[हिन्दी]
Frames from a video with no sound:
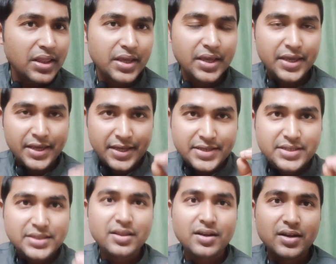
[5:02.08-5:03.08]
देगी इसी
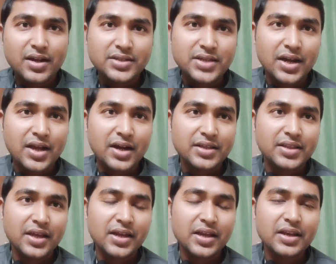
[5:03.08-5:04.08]
तरह नई जानकारी
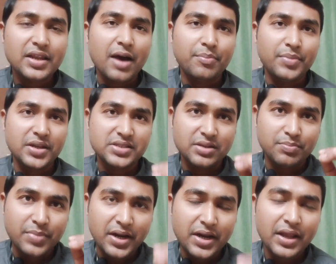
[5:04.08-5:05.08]
देखने के लिए आप मेरे से
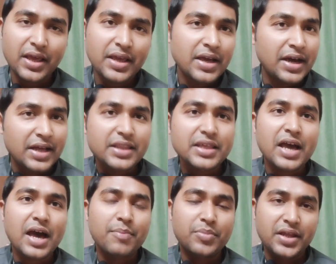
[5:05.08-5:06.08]
बने रहें यदि
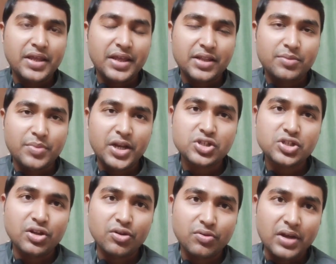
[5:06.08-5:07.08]
आप नए हैं तो मेरे
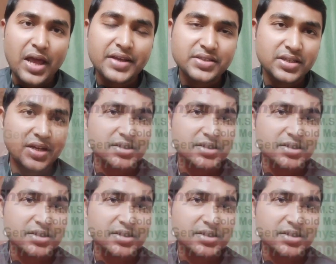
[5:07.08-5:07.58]
चैनल को लाइक शेयर